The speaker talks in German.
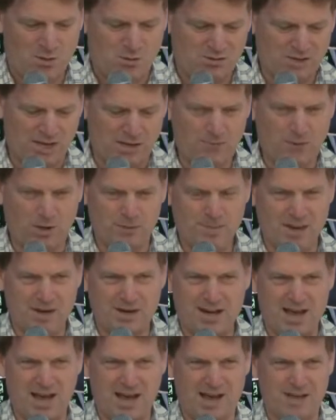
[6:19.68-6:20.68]
Und dann wurde mir
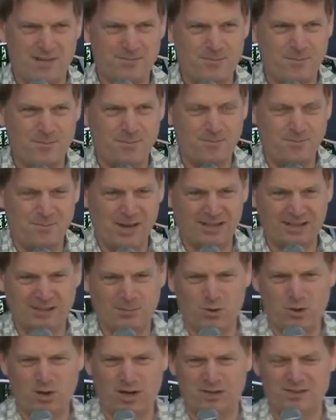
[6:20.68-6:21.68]
klar, mehr
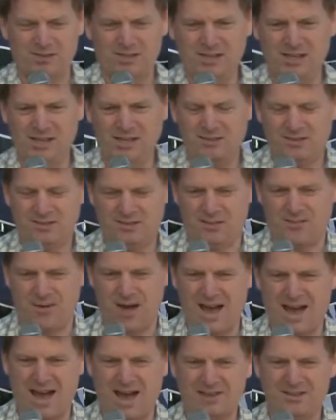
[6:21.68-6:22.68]
Demokratie, dieser
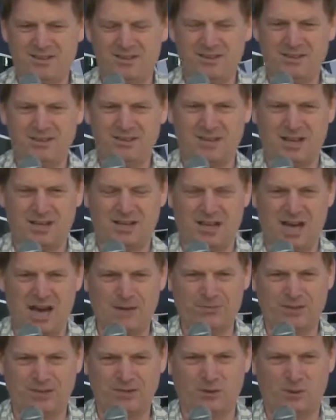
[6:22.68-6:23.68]
Verein, der
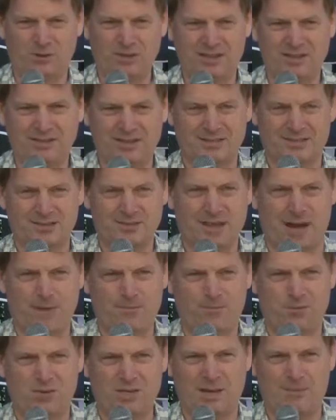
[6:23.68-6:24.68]
greift das Grundgesetz in
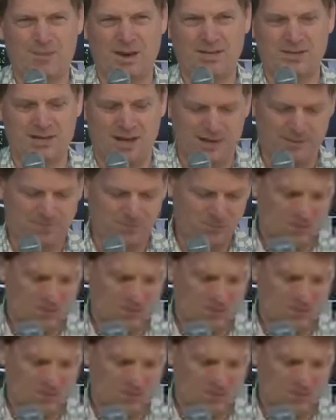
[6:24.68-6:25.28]
seinem Fundament an